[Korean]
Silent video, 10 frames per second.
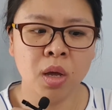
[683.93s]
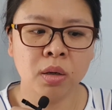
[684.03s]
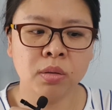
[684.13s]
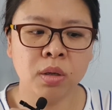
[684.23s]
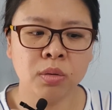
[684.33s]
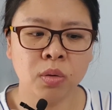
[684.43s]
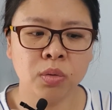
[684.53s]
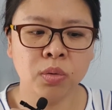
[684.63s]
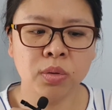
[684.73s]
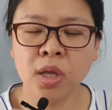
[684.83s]
그래서
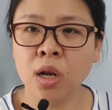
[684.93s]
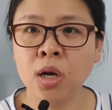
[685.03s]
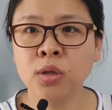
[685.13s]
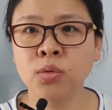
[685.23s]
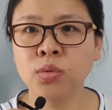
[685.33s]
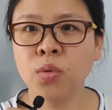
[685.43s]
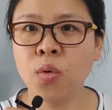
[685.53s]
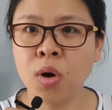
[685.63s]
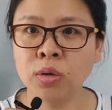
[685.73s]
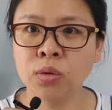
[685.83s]
저는 달라스로
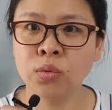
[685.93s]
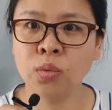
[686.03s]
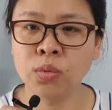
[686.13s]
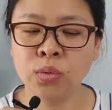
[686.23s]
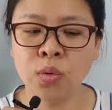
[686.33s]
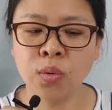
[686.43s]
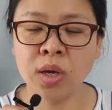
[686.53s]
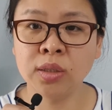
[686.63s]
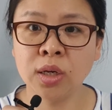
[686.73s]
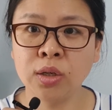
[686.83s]
어학연수 오는 거
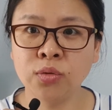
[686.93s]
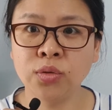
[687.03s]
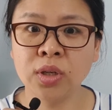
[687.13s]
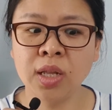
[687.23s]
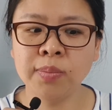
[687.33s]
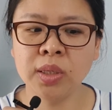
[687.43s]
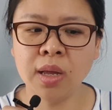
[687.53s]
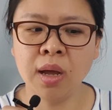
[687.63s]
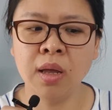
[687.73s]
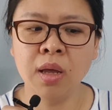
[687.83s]
굉장히
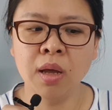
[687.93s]
추천합니다.